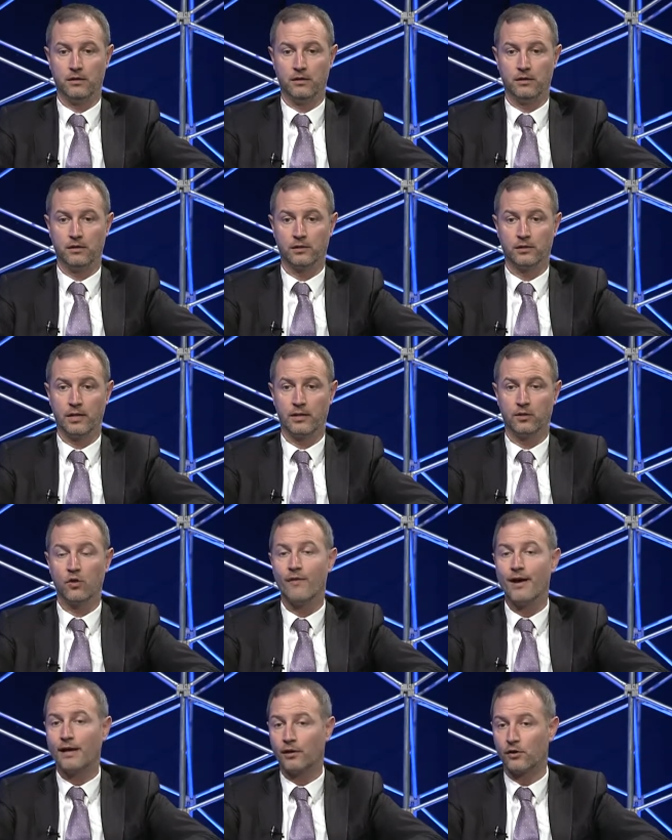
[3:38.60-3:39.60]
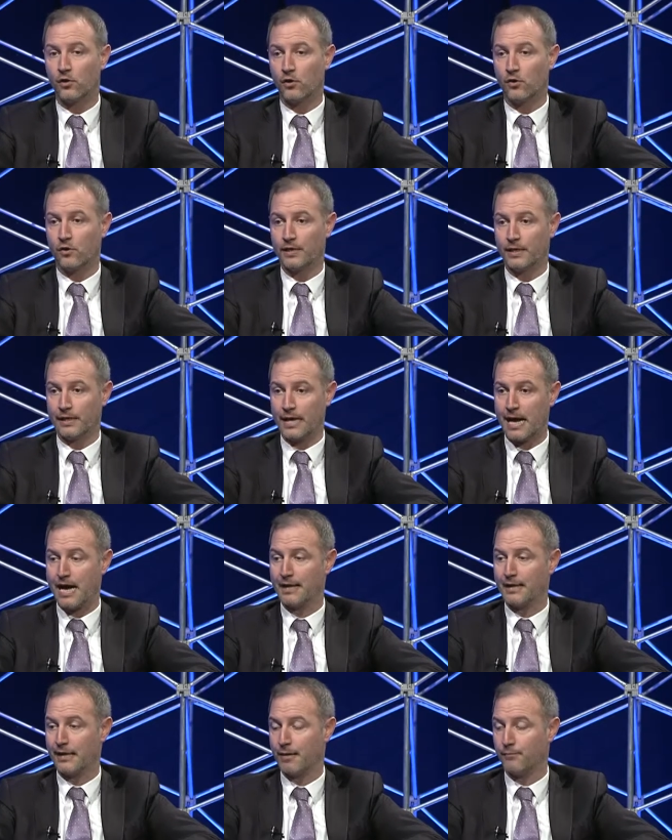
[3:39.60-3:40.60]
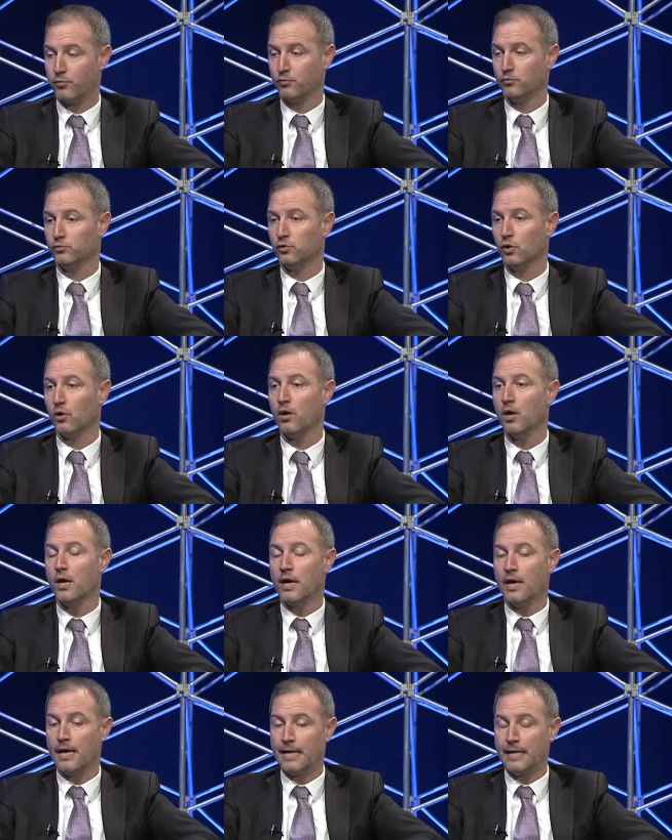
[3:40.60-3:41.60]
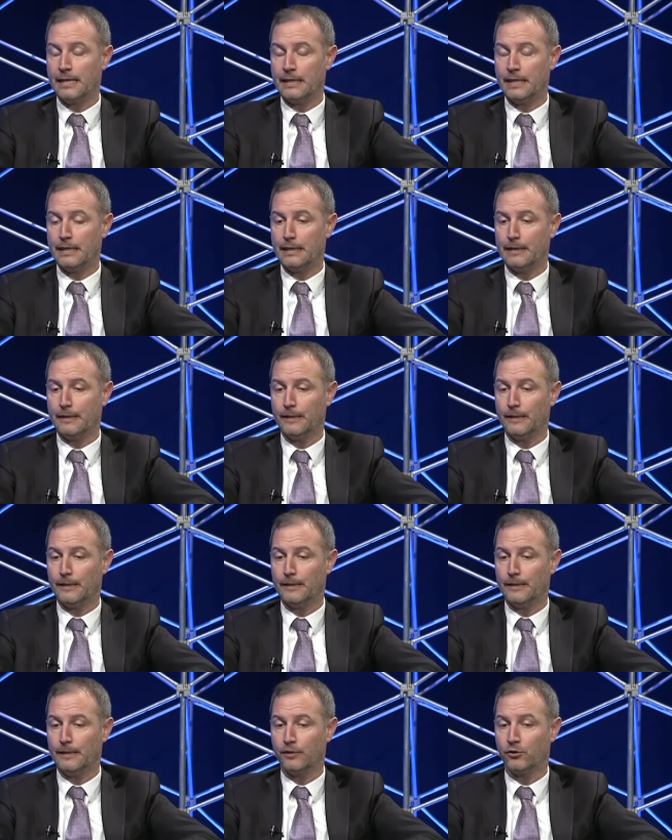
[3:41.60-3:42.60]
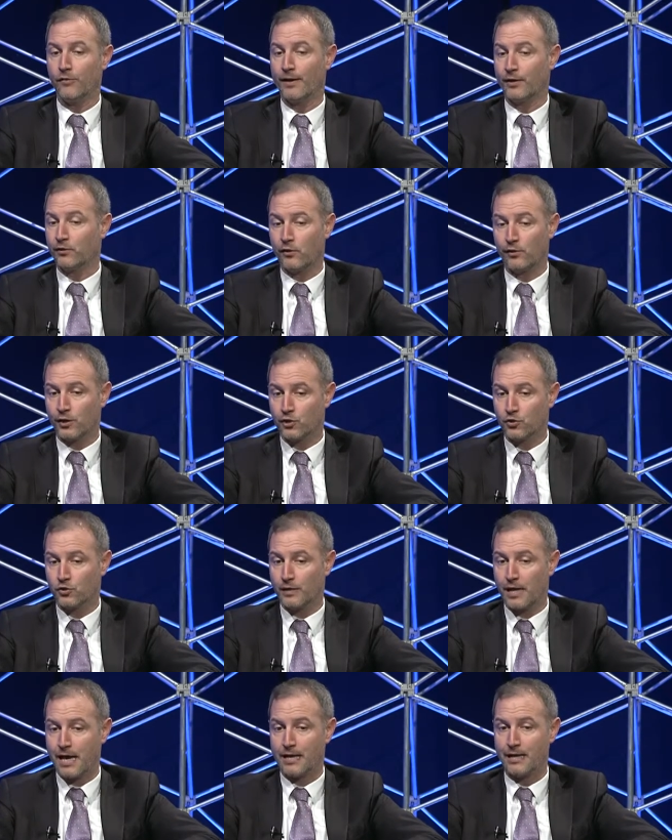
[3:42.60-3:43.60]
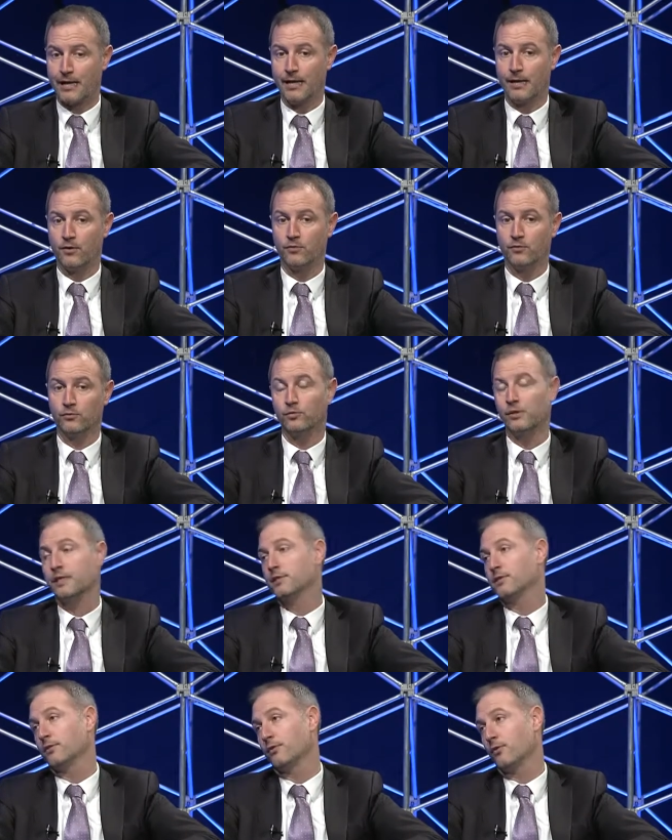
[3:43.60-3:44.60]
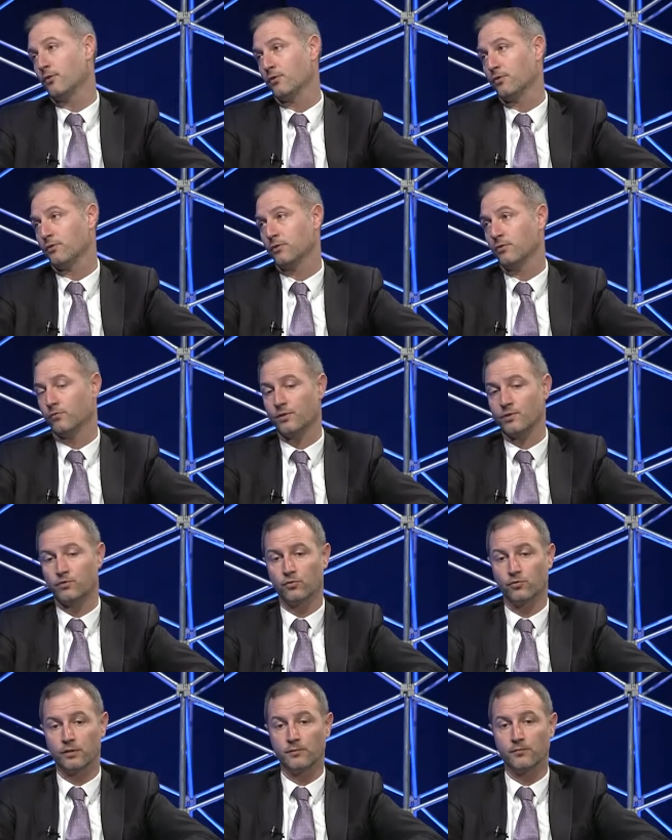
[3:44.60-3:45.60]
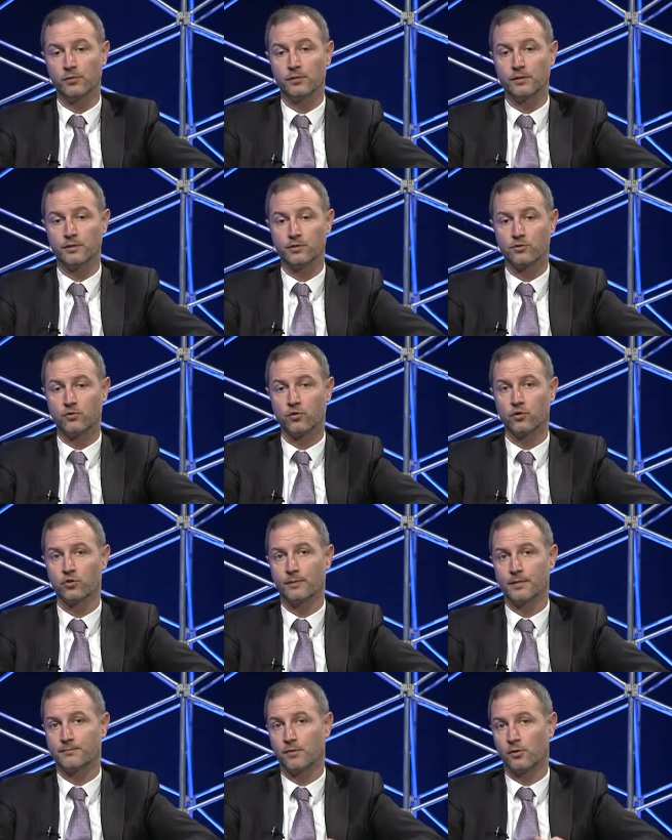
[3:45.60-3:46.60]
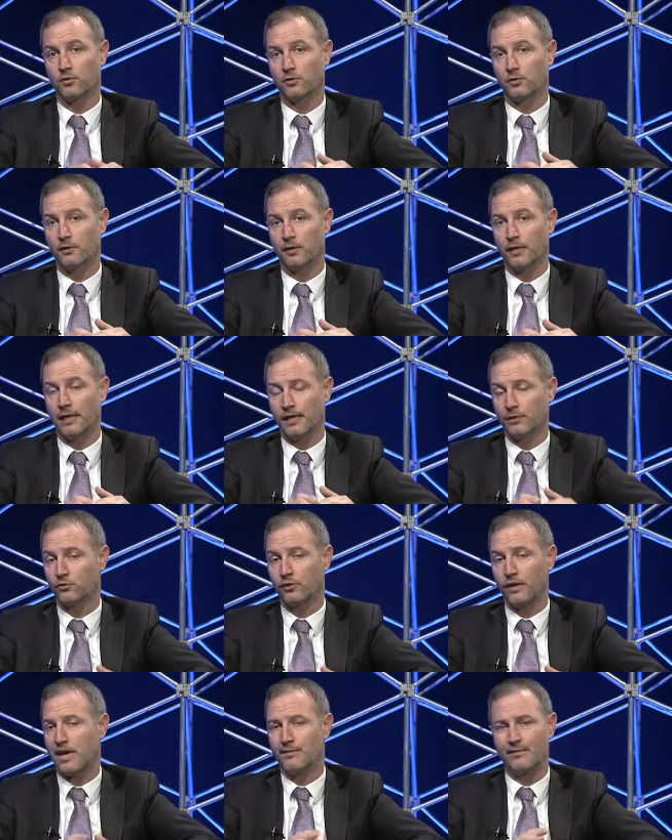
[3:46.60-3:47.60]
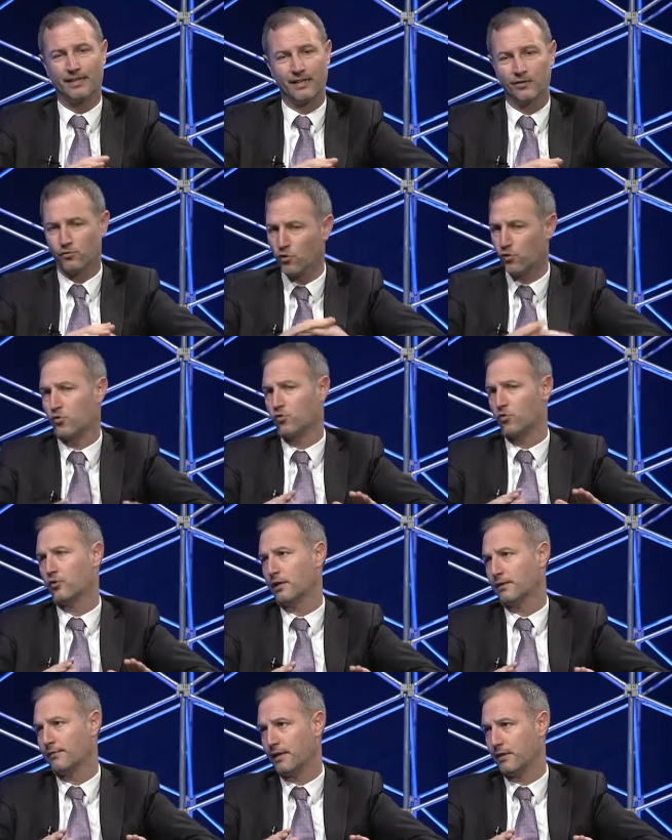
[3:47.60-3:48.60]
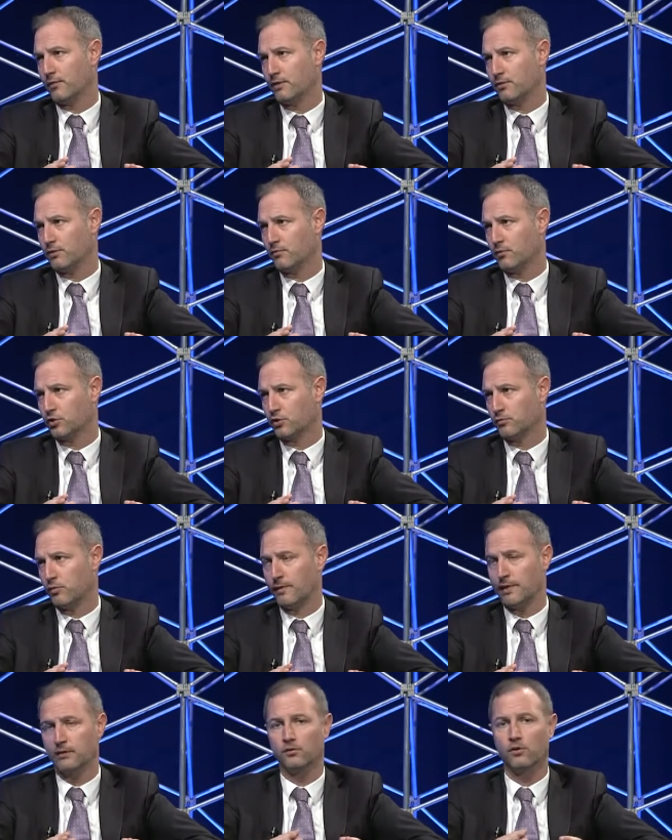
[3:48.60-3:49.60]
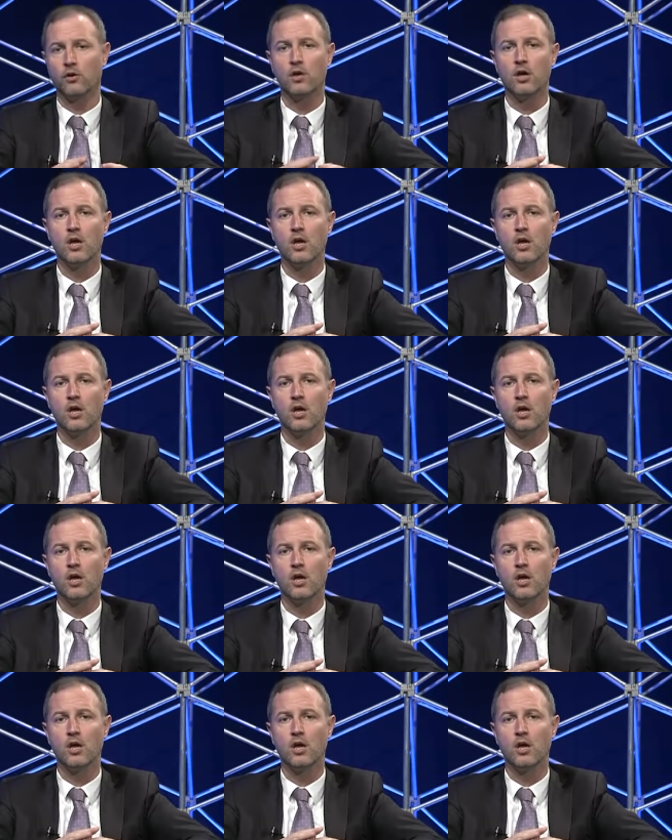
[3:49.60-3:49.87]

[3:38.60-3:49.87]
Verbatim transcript: eh, il governo in carica appunto, e il, eh, il, governo regionale non utilizzano questo tipo di discorso per spot elettorali perché non occorre fare questo in questo momento,